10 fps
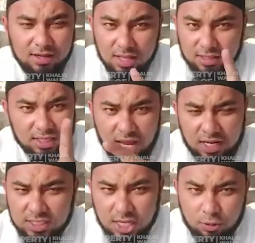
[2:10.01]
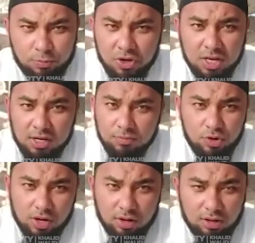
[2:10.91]
dan tidak ada satupun yang
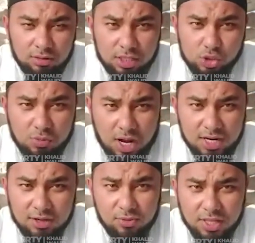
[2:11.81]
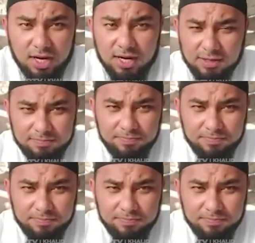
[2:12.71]
dibuka oleh Allah Subhanahu wa taala.